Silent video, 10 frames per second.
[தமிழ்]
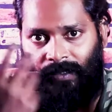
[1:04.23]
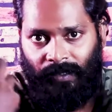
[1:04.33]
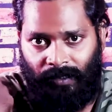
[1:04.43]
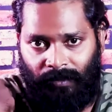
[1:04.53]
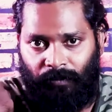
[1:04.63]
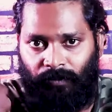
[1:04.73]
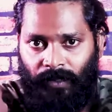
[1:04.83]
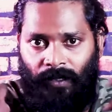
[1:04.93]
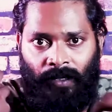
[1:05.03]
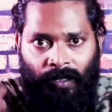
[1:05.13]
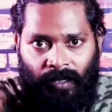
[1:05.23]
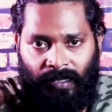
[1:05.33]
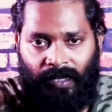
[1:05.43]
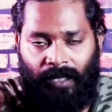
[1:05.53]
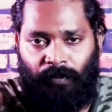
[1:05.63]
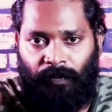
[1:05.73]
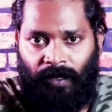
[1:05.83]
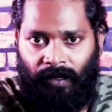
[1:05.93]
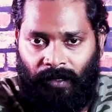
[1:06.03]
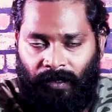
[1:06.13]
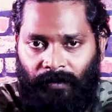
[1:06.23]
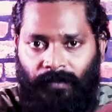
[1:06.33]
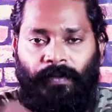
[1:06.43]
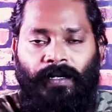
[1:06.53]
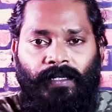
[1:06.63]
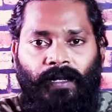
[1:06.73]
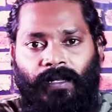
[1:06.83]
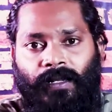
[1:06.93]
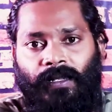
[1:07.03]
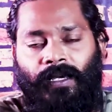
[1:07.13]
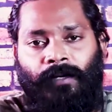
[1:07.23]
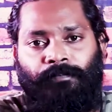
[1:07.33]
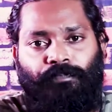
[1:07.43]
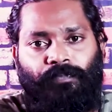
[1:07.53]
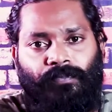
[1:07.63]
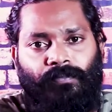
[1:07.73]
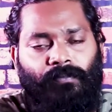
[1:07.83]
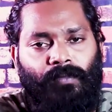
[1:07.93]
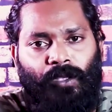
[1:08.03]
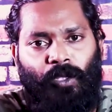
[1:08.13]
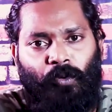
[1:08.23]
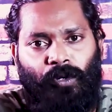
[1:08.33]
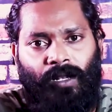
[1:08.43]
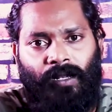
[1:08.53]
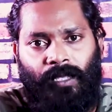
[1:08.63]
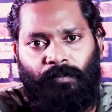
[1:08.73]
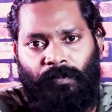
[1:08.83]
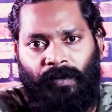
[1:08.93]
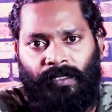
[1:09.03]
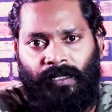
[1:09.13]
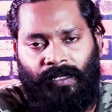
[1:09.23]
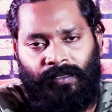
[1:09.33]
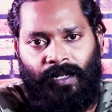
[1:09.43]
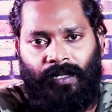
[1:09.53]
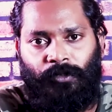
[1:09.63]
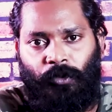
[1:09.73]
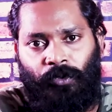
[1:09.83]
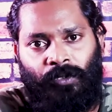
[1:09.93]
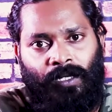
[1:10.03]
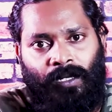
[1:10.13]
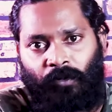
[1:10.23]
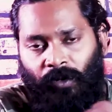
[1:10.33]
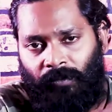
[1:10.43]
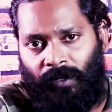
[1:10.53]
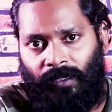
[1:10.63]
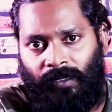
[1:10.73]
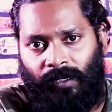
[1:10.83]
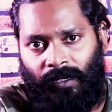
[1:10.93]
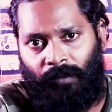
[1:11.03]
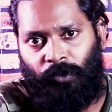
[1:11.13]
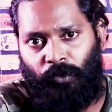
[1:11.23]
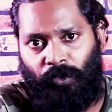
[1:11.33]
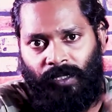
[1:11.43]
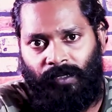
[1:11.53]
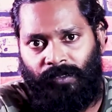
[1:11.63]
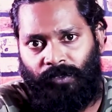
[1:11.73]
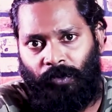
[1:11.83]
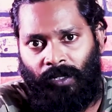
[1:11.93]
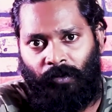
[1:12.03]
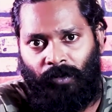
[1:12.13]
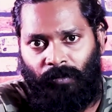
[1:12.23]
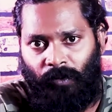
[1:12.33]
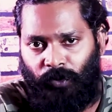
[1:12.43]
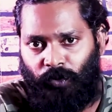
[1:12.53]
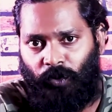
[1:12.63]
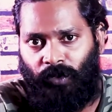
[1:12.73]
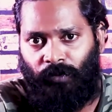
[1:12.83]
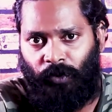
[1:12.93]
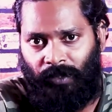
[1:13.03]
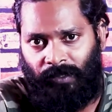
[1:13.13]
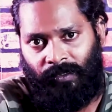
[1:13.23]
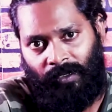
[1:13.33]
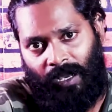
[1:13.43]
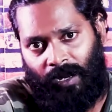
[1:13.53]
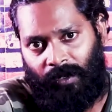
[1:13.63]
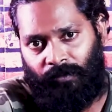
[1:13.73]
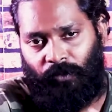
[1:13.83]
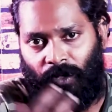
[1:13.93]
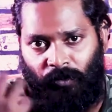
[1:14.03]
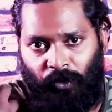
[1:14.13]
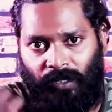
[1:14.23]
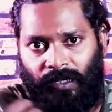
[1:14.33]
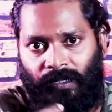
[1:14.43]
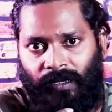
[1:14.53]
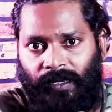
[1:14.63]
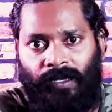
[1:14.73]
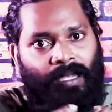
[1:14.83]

இந்த இணைப்பு ப பகுதிகள் இருக்குது இல்லையா இந்த உடல் இணைப்பு பகுதிகளை தளர்த்தணும் உடம்பில் இருக்கிற நம்ம தூங்கி எந்திரிச்ச உடனே உடம்பில் ஒரு சோர்வு இருக்கும் அதற்கு காரணம் உடல் முழுக்க இருக்கிற